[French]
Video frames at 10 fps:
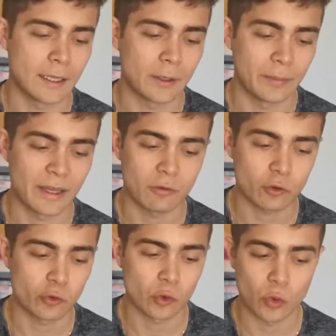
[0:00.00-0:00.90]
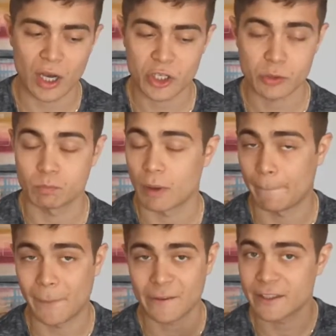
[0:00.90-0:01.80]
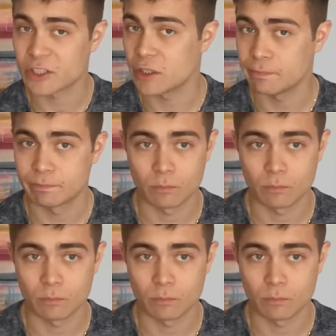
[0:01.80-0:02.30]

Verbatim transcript: mais avant, je vous encourage à partager